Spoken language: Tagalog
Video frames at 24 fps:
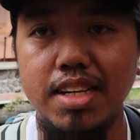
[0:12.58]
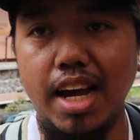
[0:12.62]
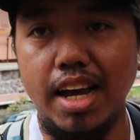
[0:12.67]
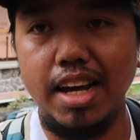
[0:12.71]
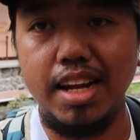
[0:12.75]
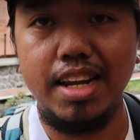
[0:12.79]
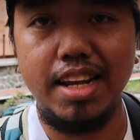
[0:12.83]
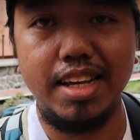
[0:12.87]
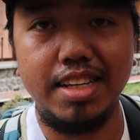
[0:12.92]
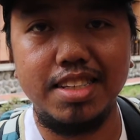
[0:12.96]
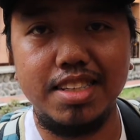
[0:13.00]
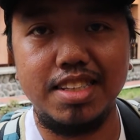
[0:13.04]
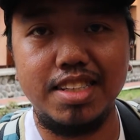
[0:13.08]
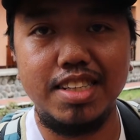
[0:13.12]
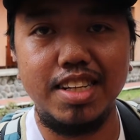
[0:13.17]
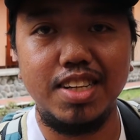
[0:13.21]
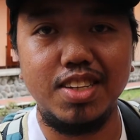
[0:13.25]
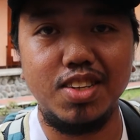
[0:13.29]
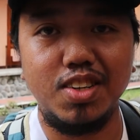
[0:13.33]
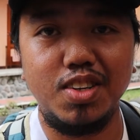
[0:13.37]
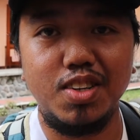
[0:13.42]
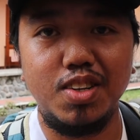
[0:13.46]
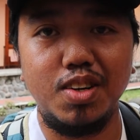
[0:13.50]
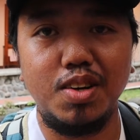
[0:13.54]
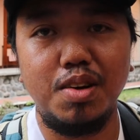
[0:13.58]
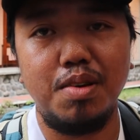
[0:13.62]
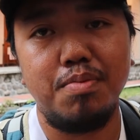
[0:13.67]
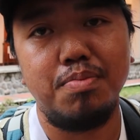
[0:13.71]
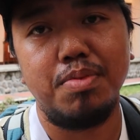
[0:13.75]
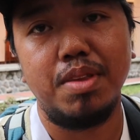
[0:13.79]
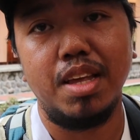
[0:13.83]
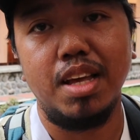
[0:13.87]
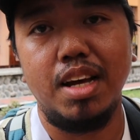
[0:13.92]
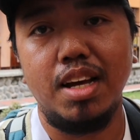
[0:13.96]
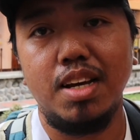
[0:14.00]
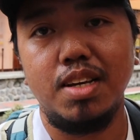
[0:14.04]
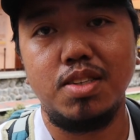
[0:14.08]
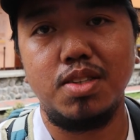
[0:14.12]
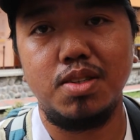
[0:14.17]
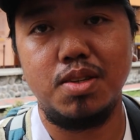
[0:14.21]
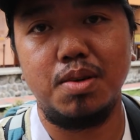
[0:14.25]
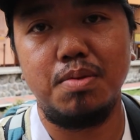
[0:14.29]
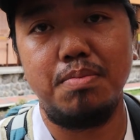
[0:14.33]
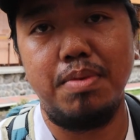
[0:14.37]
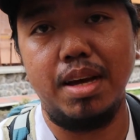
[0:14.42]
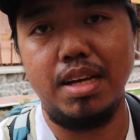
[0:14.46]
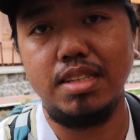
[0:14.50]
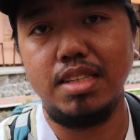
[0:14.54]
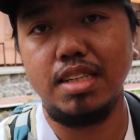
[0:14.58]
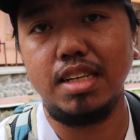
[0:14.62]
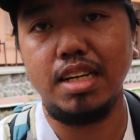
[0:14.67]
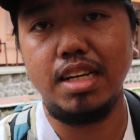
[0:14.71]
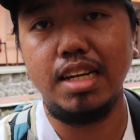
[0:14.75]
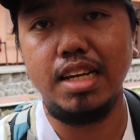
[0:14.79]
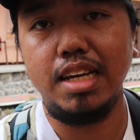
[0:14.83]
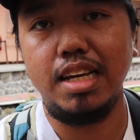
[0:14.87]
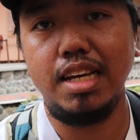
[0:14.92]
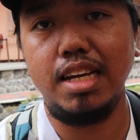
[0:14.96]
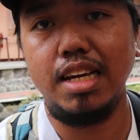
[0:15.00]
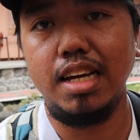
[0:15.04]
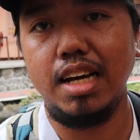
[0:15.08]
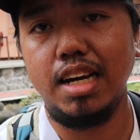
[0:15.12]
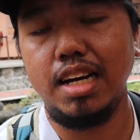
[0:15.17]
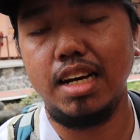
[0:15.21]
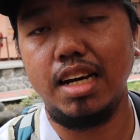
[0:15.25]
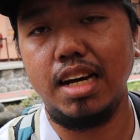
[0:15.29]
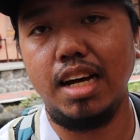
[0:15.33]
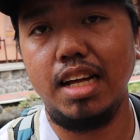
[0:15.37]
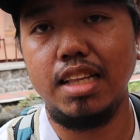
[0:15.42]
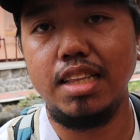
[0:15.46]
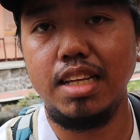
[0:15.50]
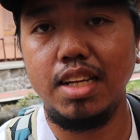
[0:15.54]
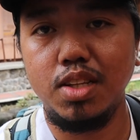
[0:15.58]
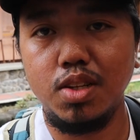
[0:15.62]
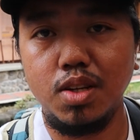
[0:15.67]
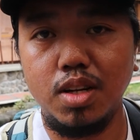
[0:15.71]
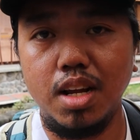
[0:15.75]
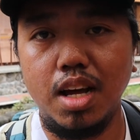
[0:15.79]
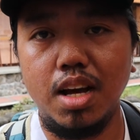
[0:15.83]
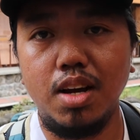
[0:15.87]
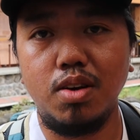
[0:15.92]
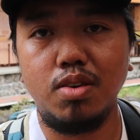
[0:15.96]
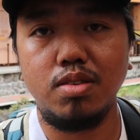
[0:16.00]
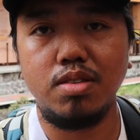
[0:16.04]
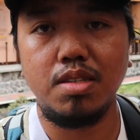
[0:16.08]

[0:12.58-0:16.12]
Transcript: signage dito, no? So basically, uh, andito na ako